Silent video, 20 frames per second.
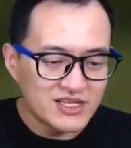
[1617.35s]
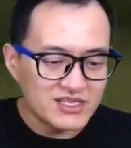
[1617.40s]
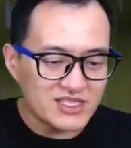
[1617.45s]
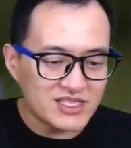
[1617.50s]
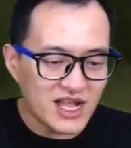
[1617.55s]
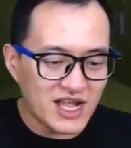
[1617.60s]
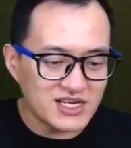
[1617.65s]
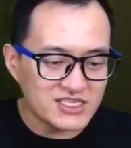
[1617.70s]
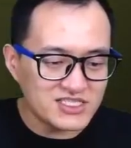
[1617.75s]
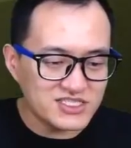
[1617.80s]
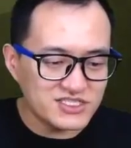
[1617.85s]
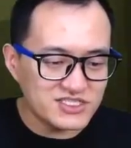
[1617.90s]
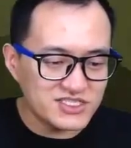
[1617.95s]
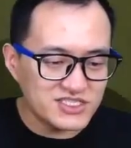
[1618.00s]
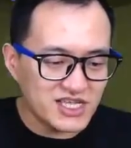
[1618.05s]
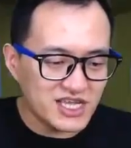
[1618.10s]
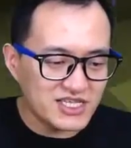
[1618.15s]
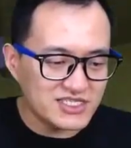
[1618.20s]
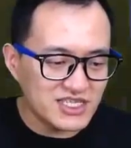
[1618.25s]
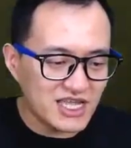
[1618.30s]
但是
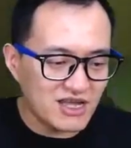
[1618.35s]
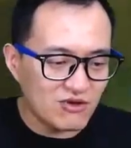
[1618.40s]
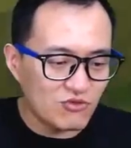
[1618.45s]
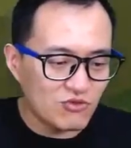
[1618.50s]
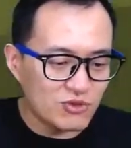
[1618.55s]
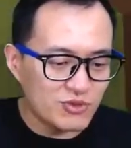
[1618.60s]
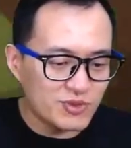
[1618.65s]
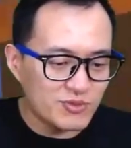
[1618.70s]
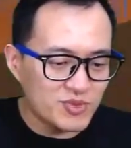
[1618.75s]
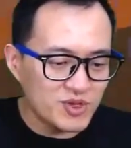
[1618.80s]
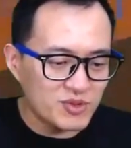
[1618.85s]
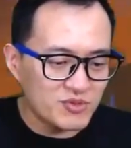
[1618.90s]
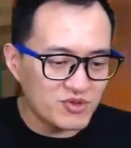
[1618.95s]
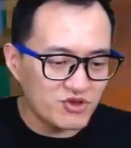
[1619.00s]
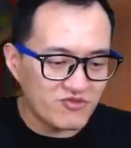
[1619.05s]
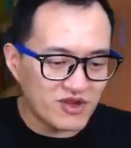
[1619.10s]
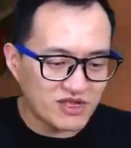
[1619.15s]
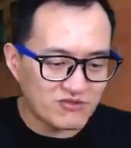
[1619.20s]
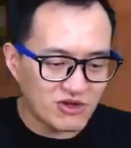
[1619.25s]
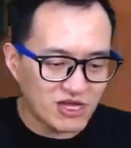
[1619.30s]
现在我们并没
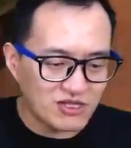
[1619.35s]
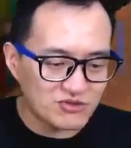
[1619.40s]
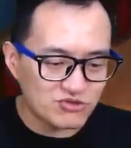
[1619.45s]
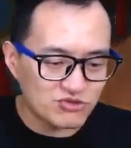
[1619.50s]
有饭团，